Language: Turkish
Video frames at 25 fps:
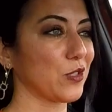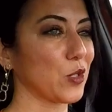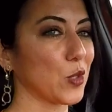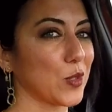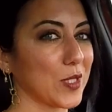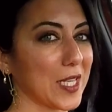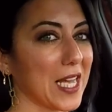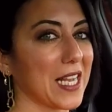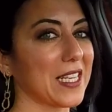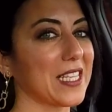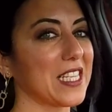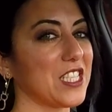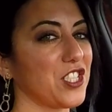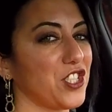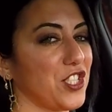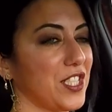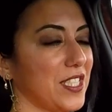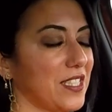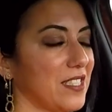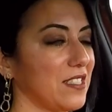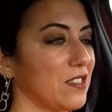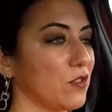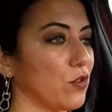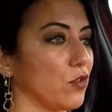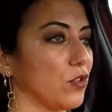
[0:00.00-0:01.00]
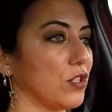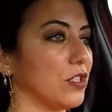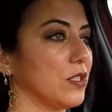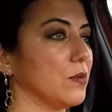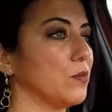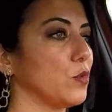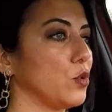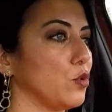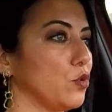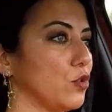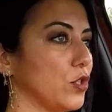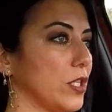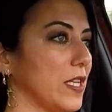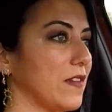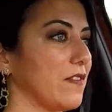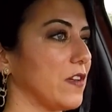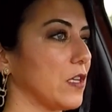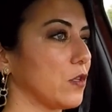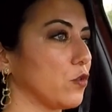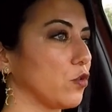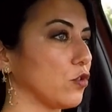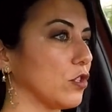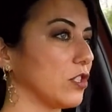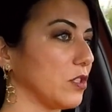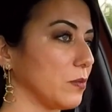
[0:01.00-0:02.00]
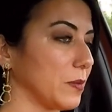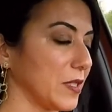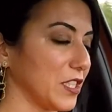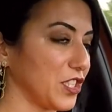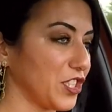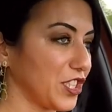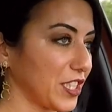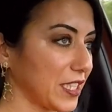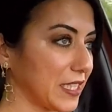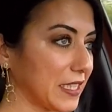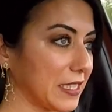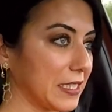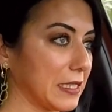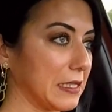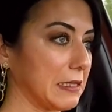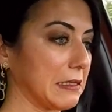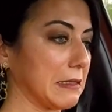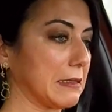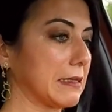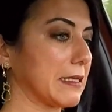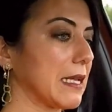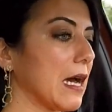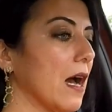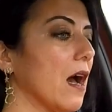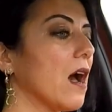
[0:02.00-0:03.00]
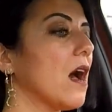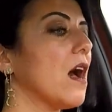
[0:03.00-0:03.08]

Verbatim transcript: Özellikle özellikle GT donanım üst seviye donanıma çıktığınızda